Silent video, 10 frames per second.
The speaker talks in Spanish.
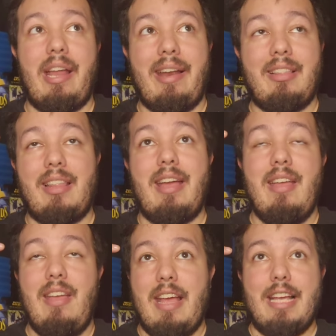tener
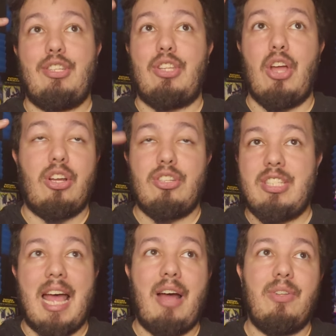este stock
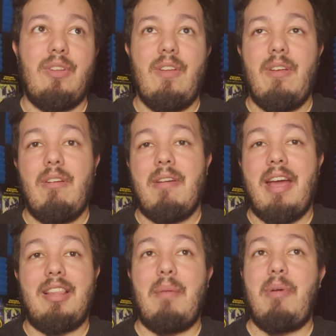sound,
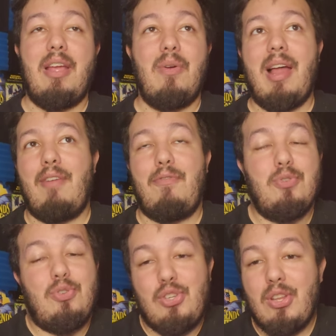esta película
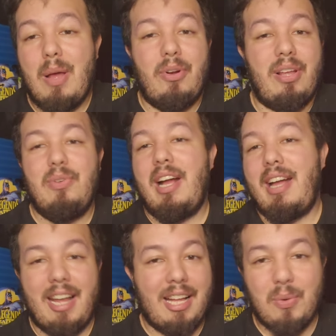funciona porque es una
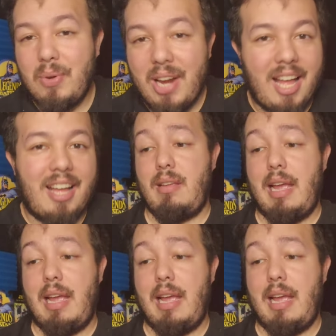caricatura.